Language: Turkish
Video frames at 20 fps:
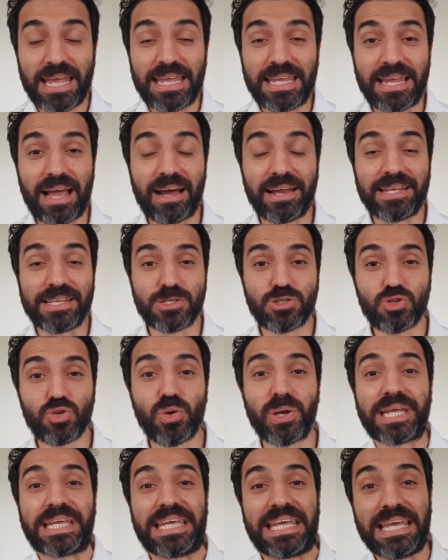Yani
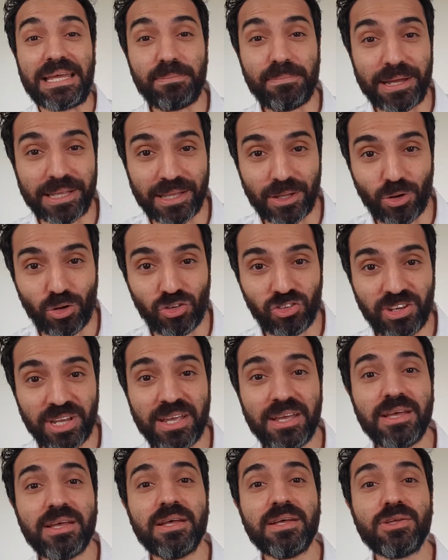suya girmeden
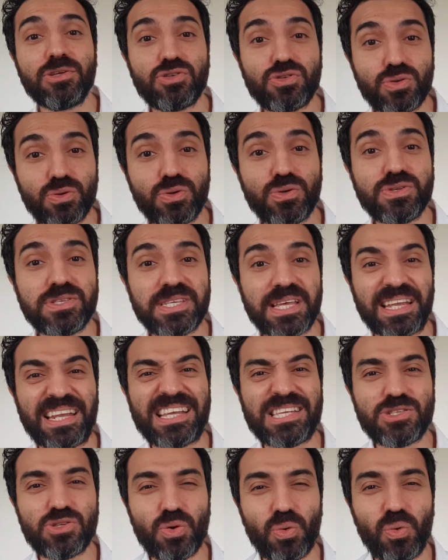önce suyun sana
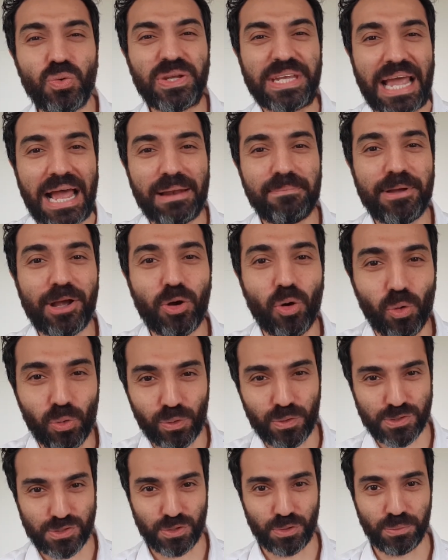soğuk gelme
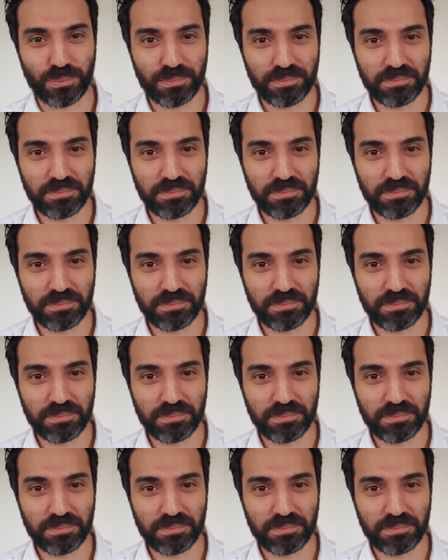korkusu.